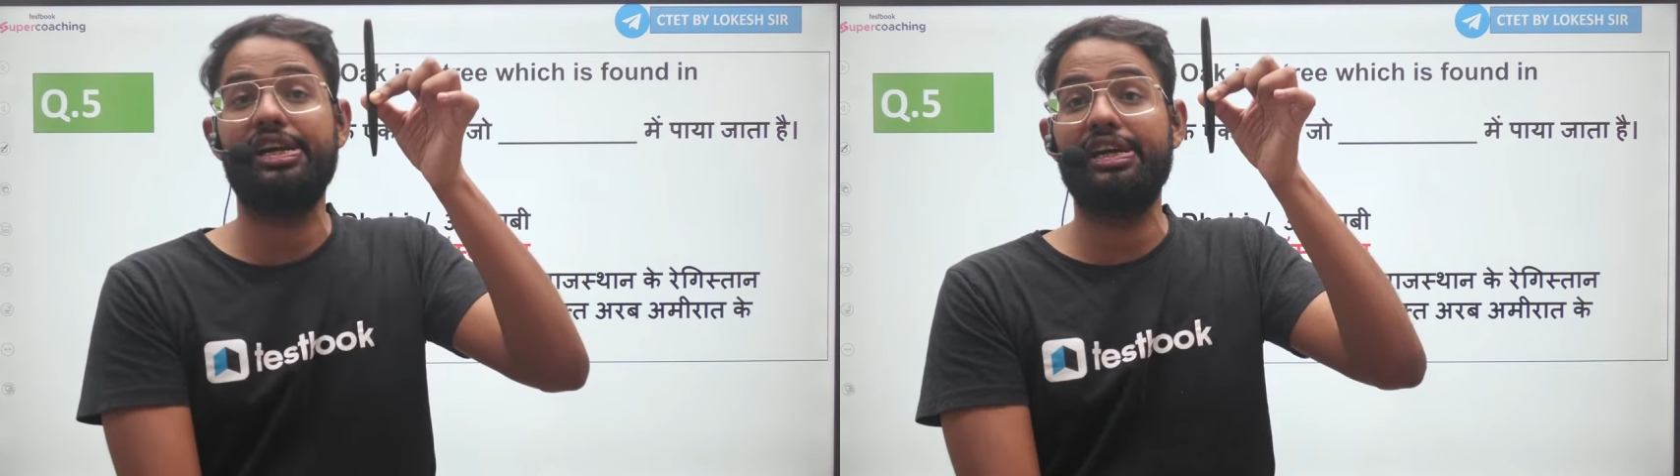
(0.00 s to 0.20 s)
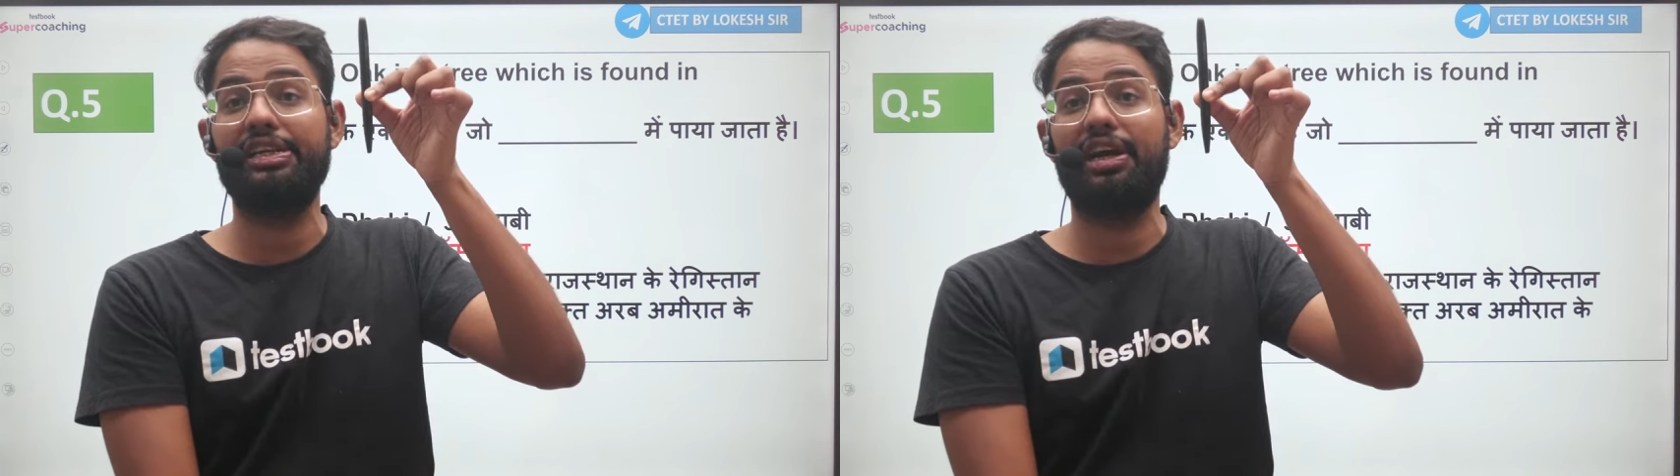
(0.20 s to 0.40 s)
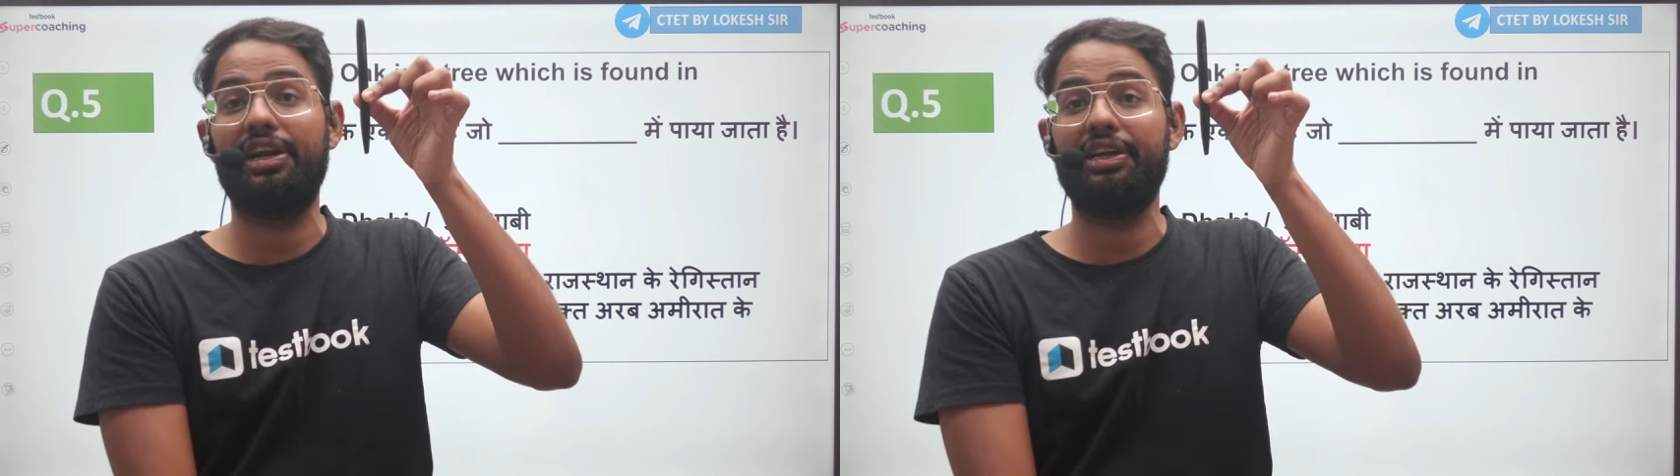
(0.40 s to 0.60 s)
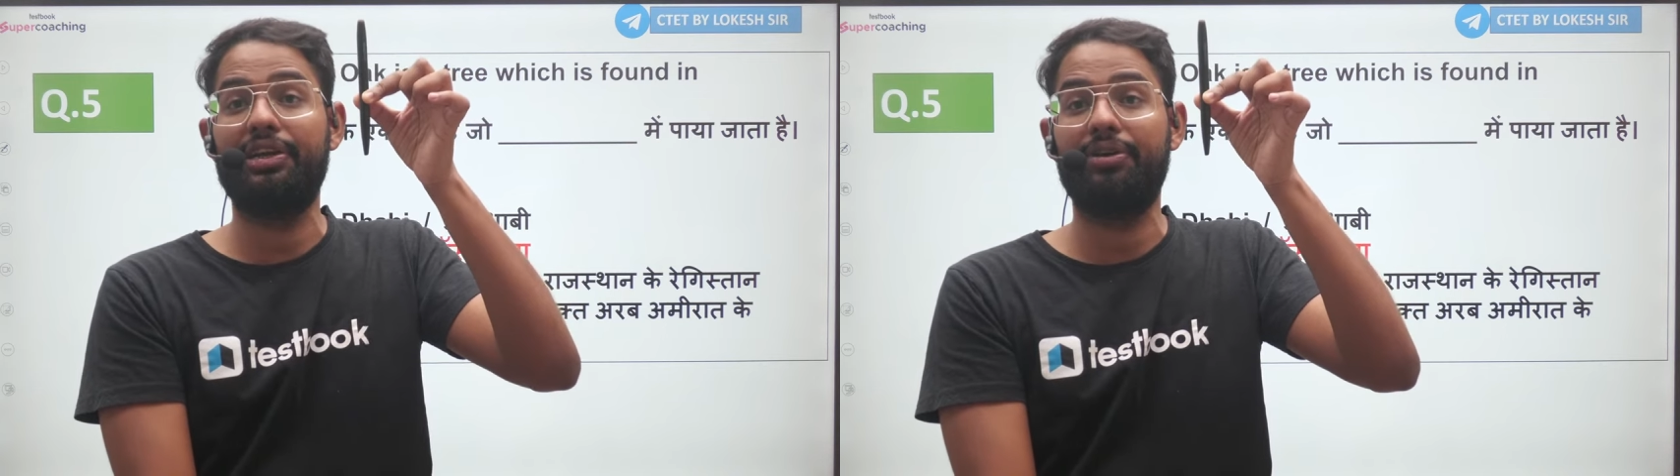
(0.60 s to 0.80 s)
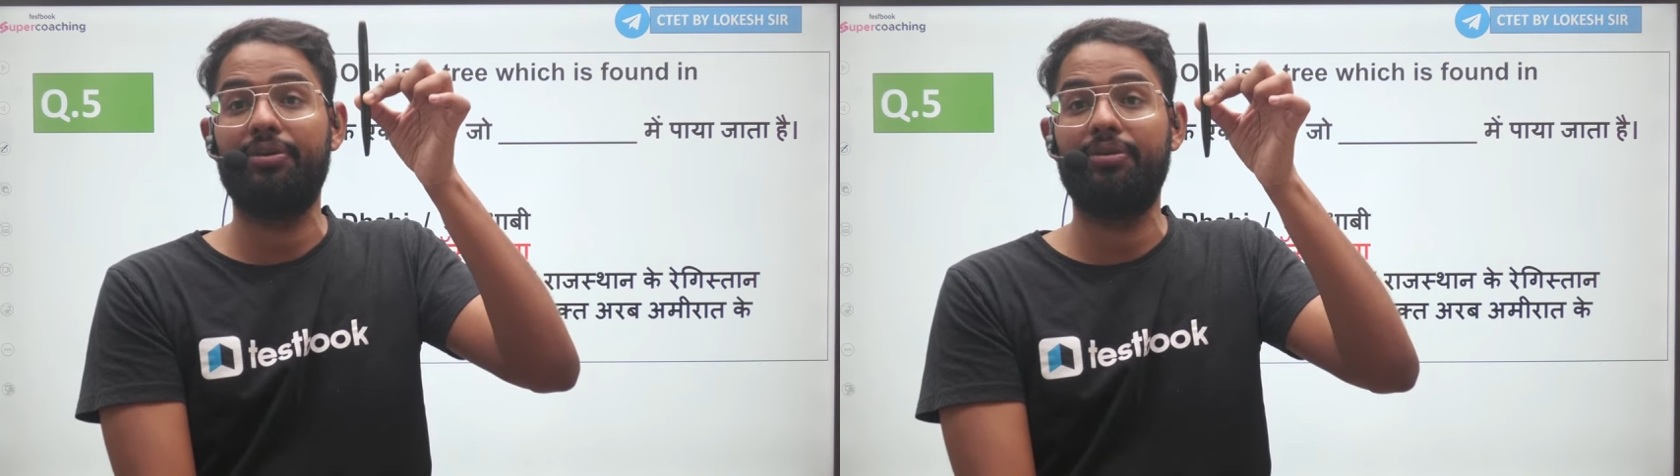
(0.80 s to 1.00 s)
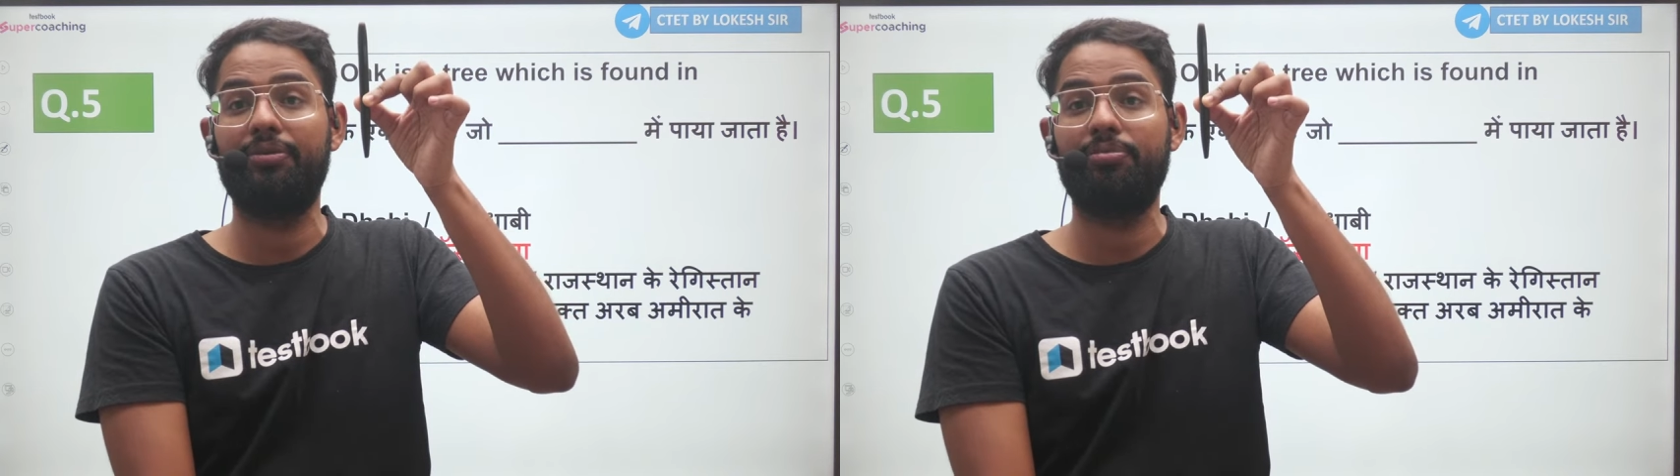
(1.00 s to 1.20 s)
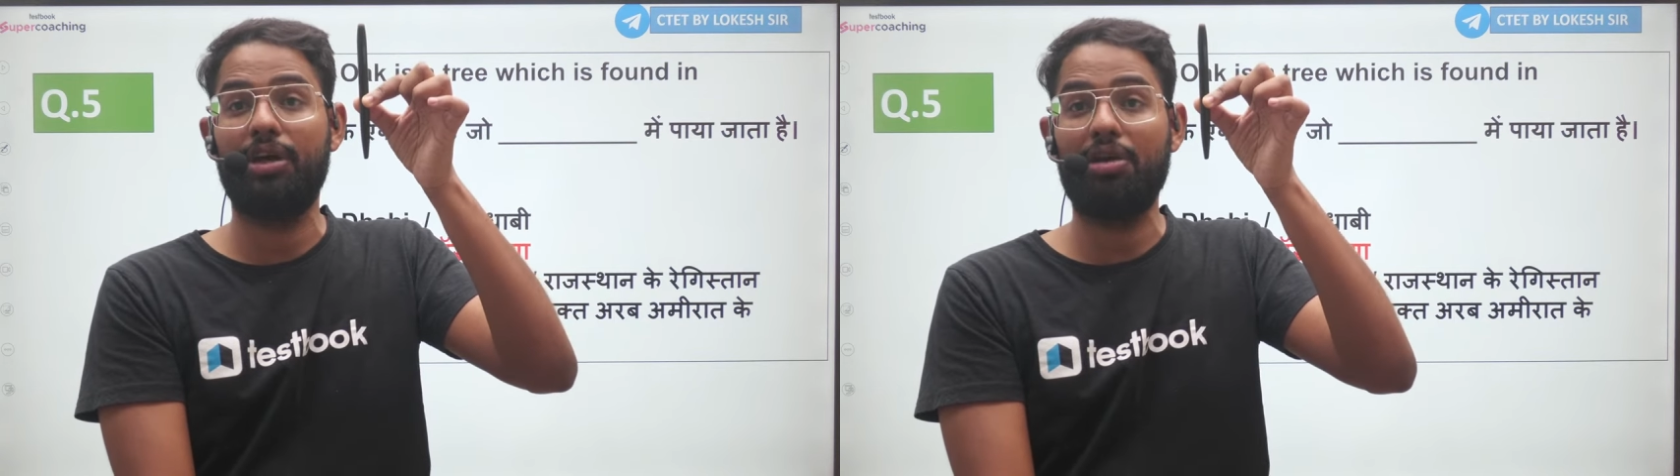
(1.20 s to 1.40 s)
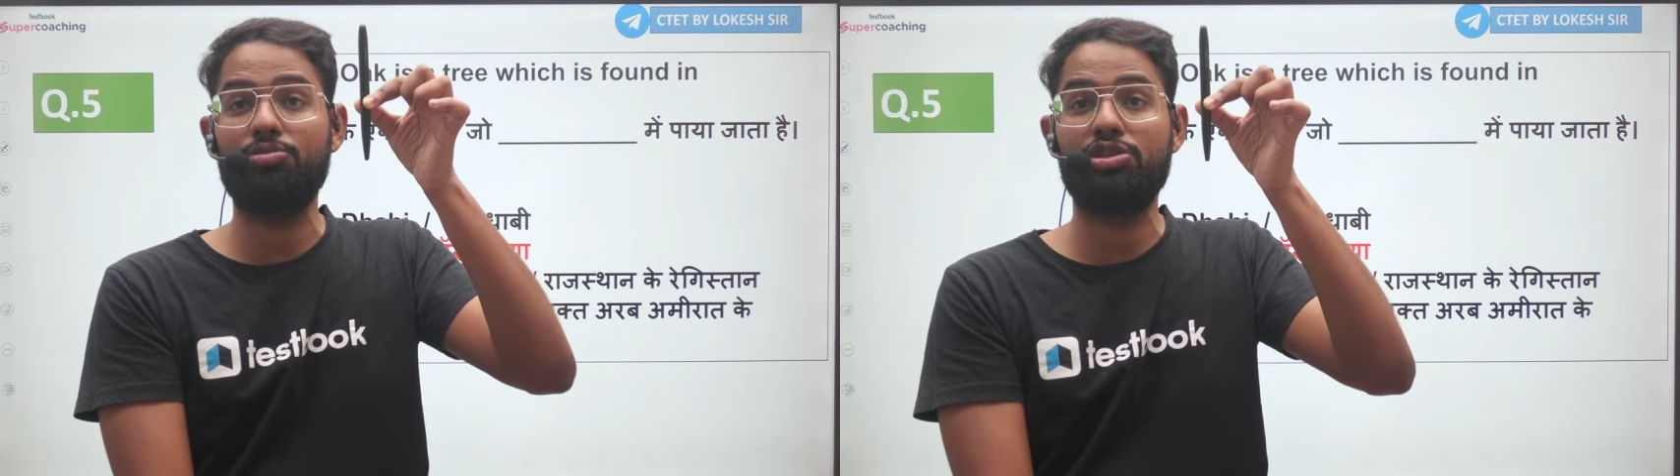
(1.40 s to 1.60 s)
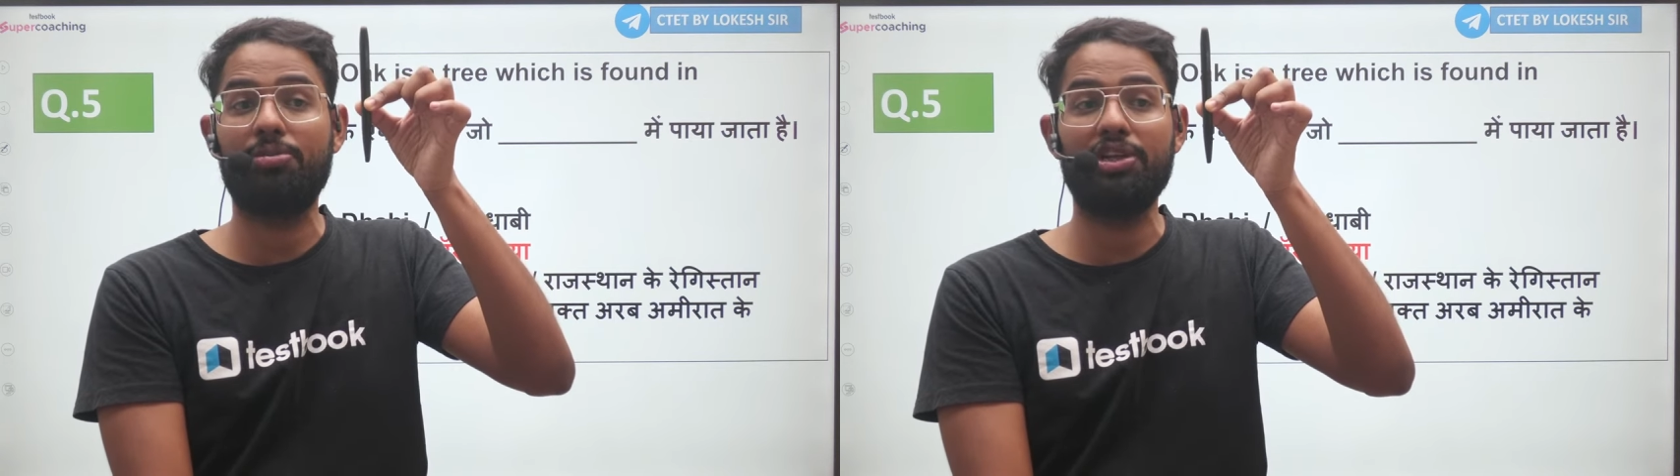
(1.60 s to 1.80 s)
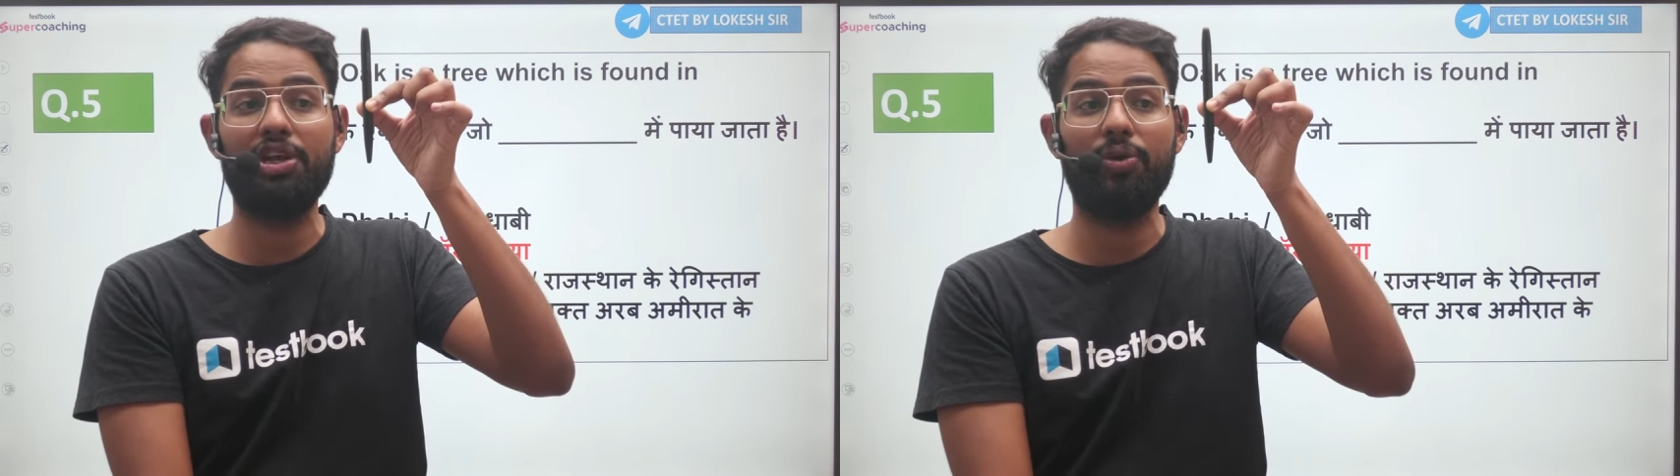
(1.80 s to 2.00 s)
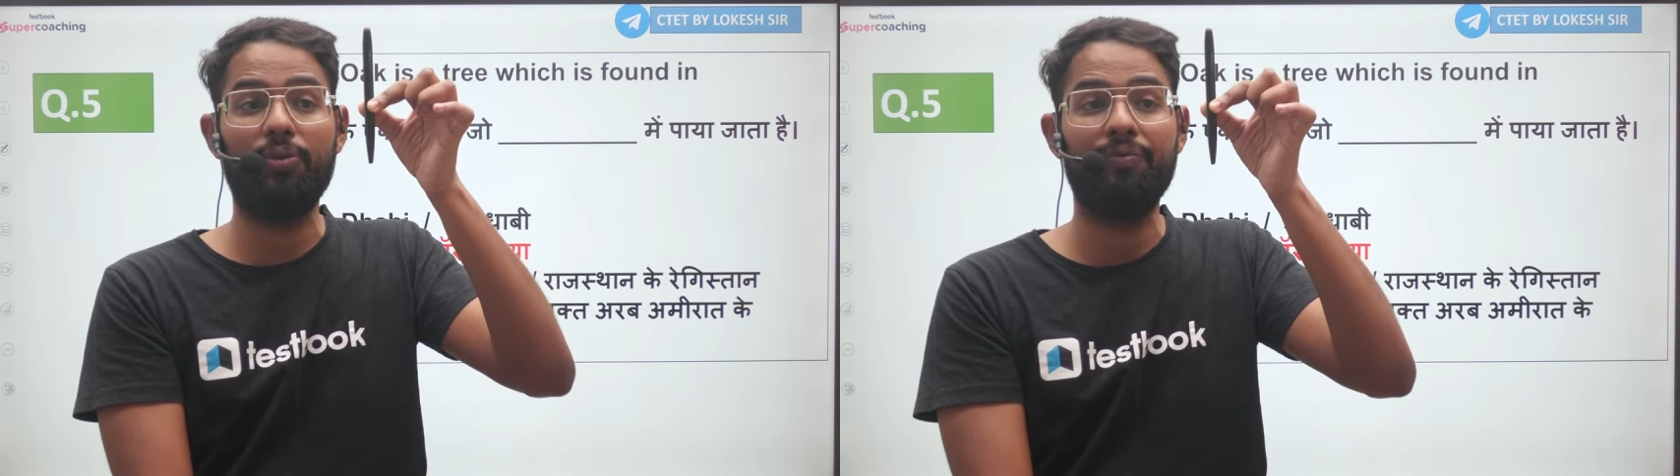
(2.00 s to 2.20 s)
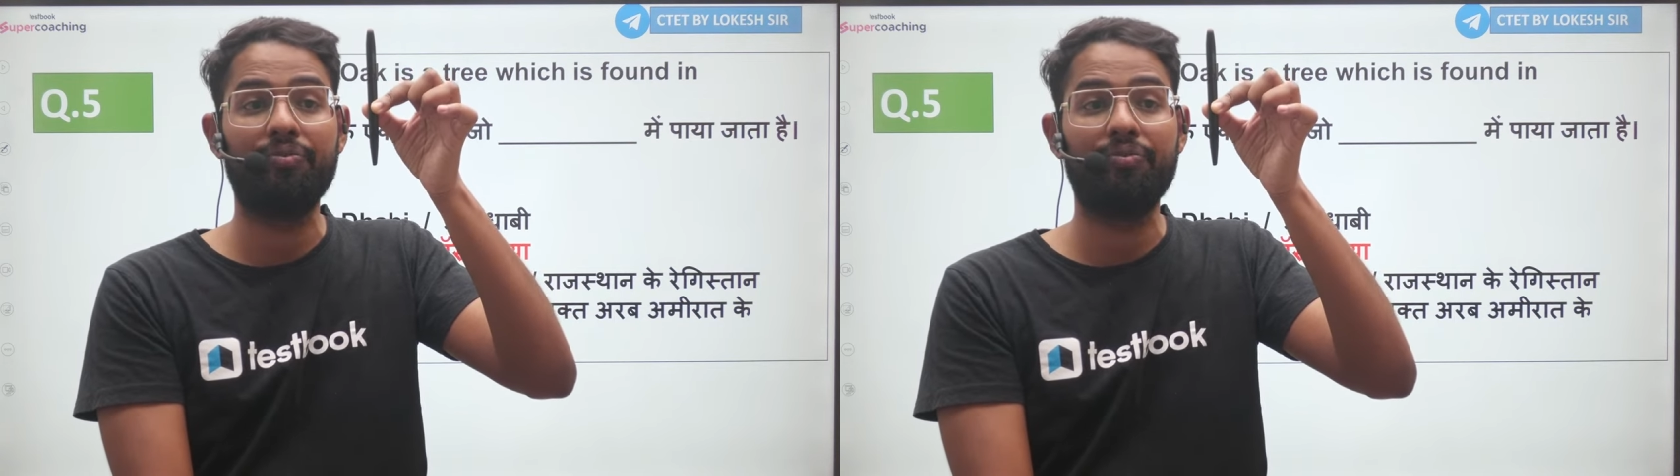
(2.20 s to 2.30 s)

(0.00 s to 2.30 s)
जड़ें जा रही हैं पलामू समझ रहे हो